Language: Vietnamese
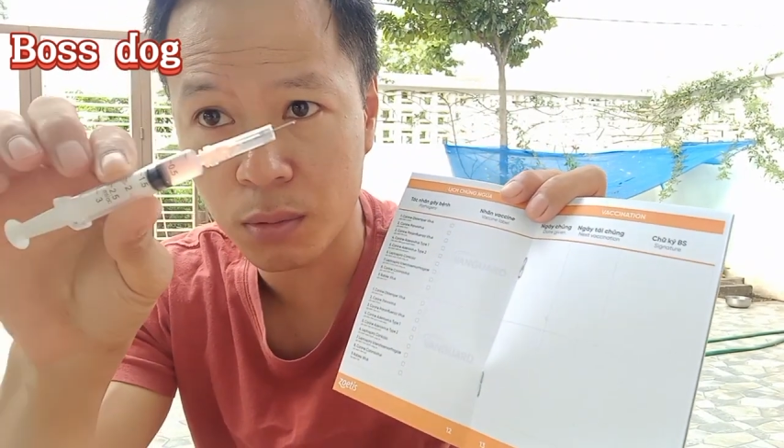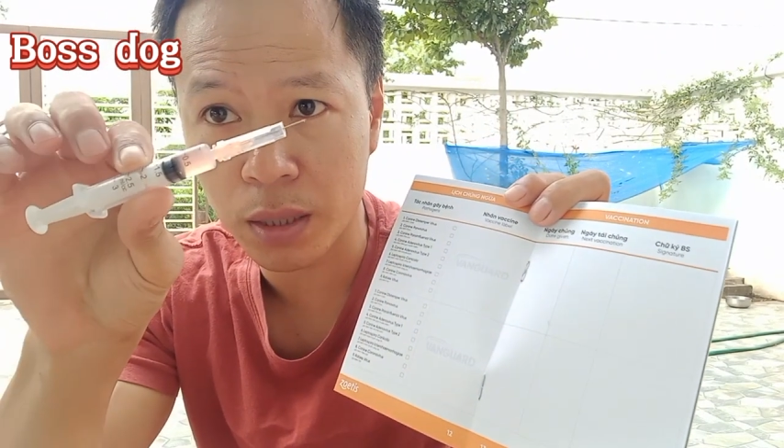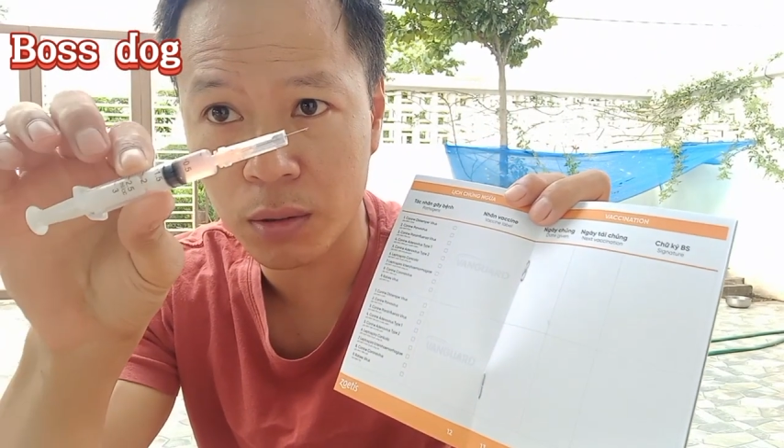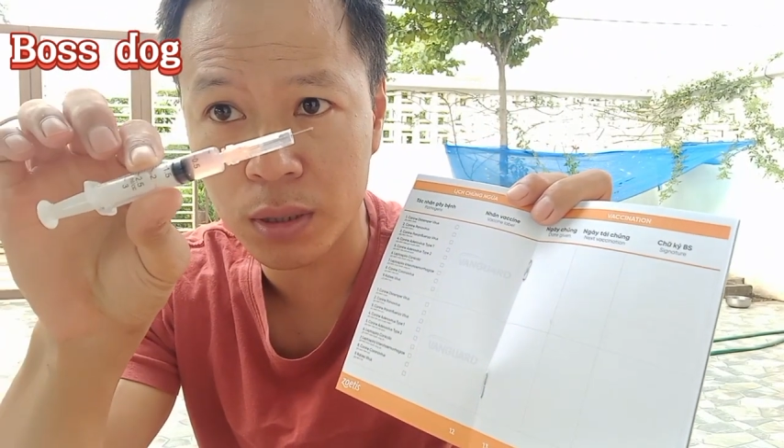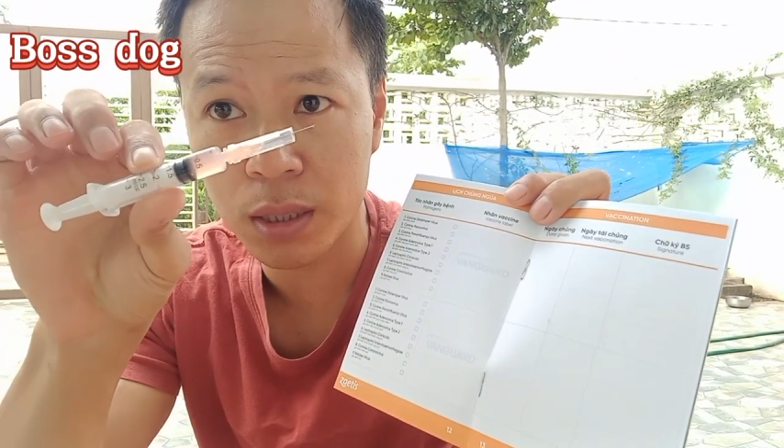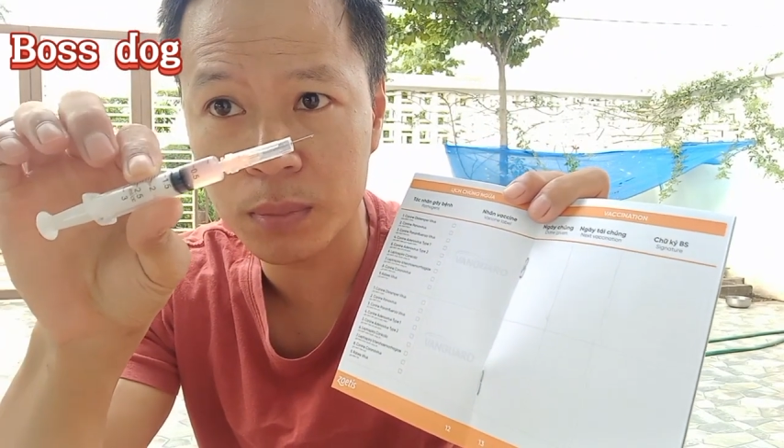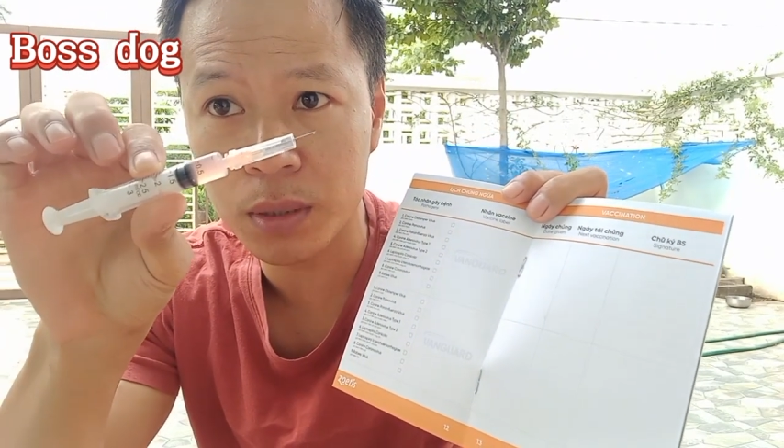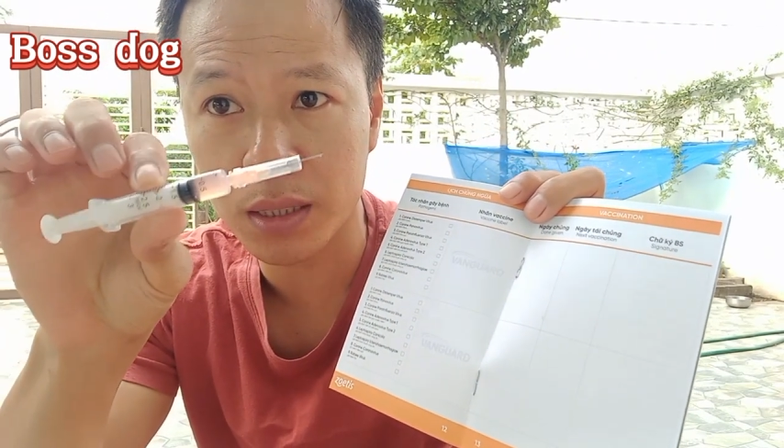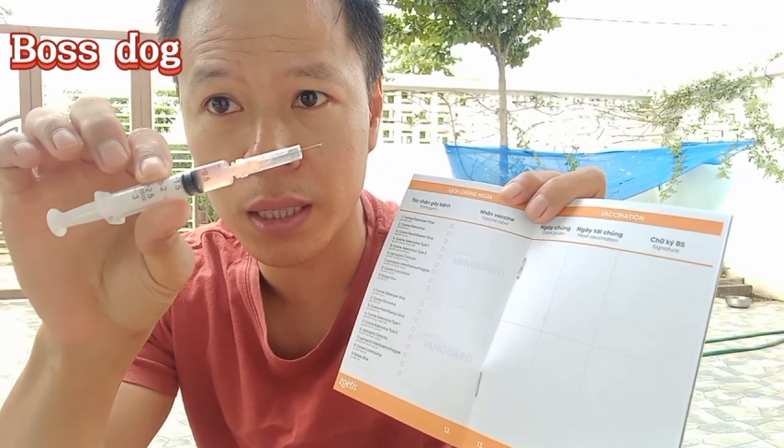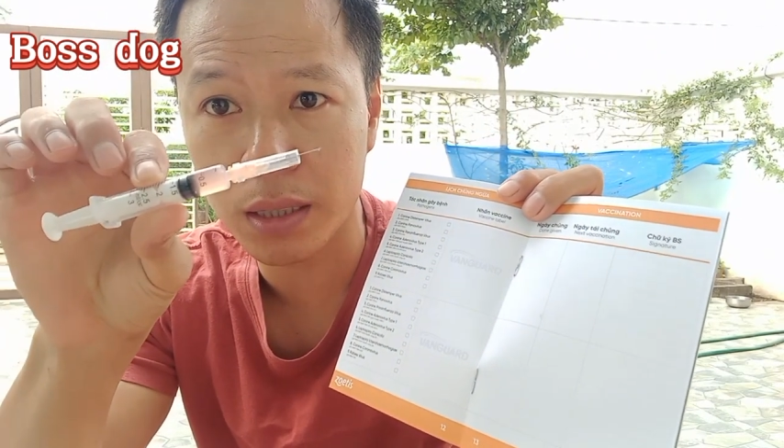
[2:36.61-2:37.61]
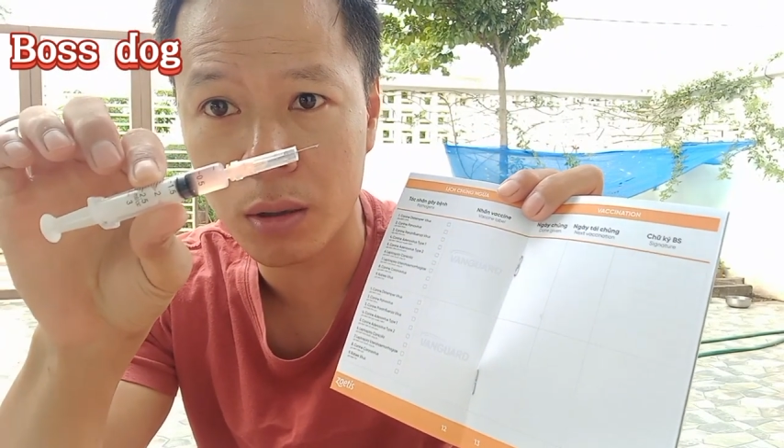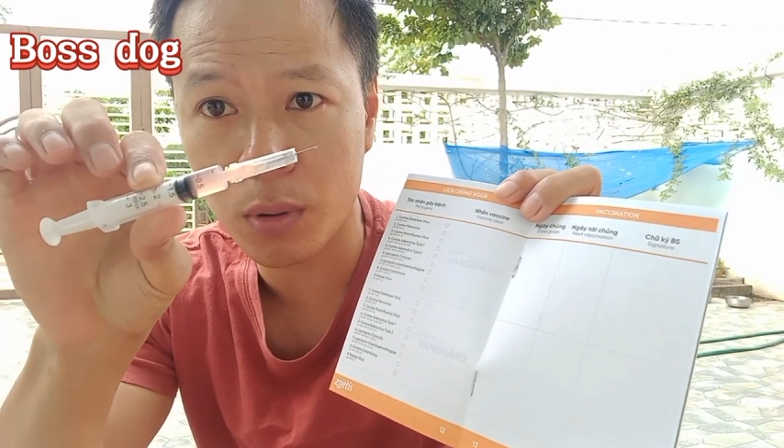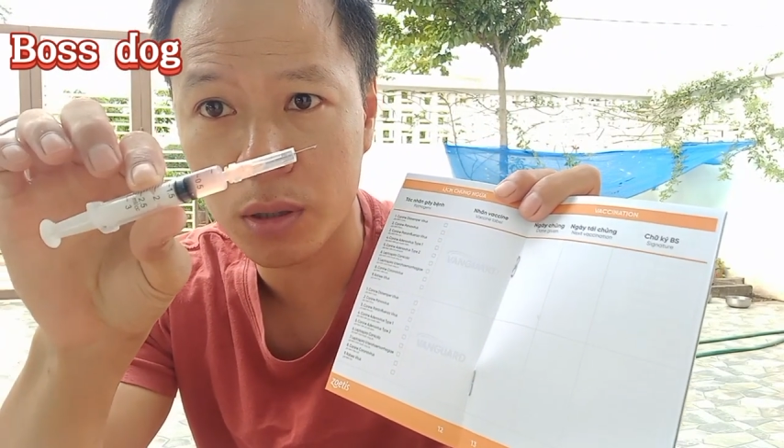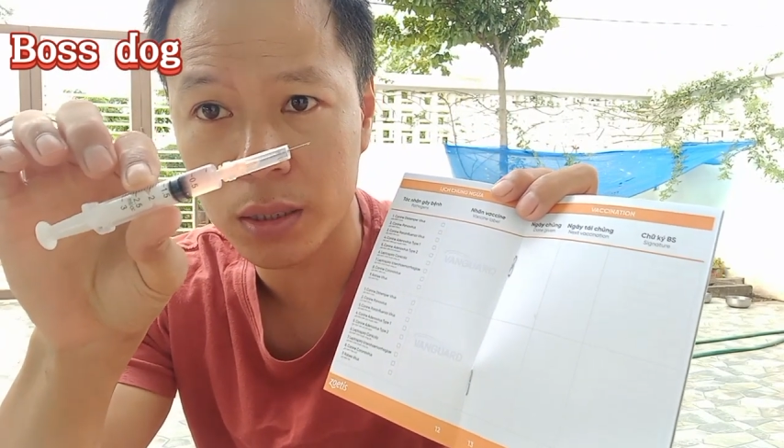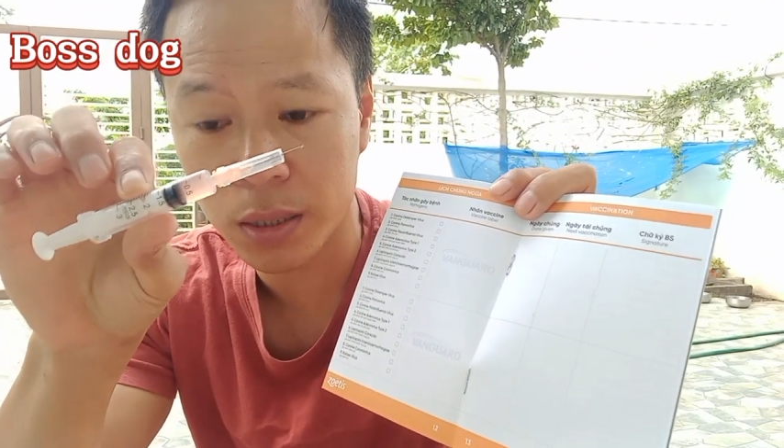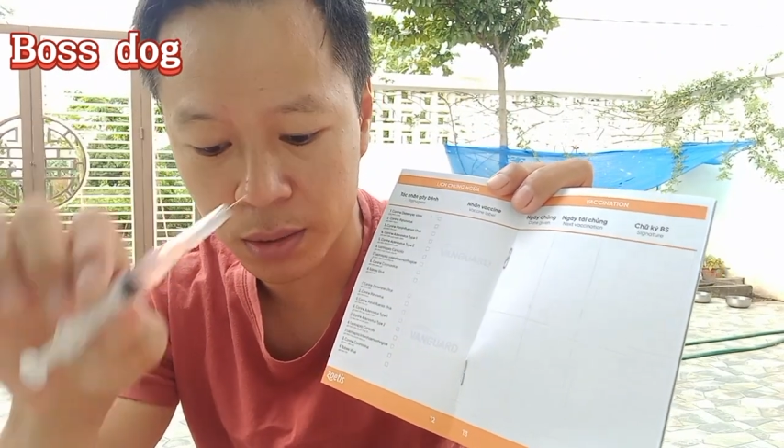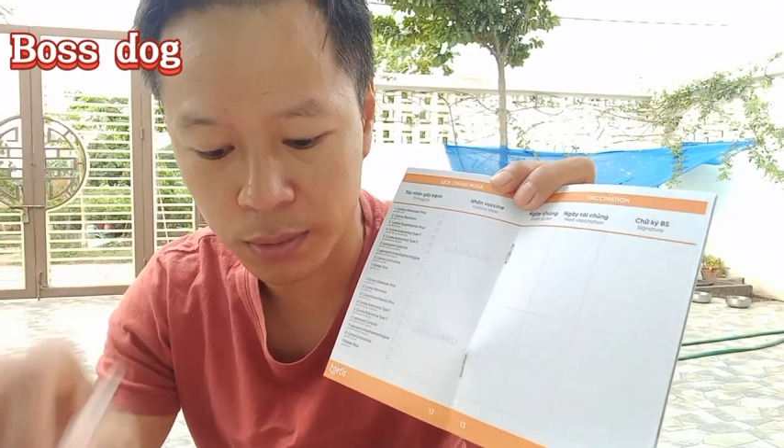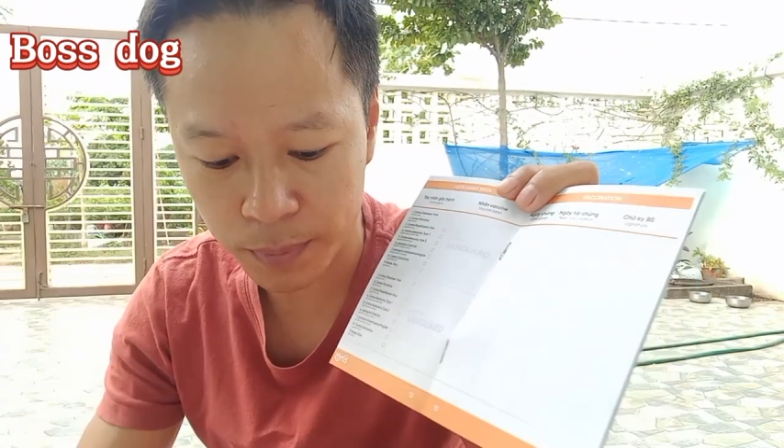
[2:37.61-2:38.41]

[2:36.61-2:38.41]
này nó tiêm như thế này đâu mọi người nhá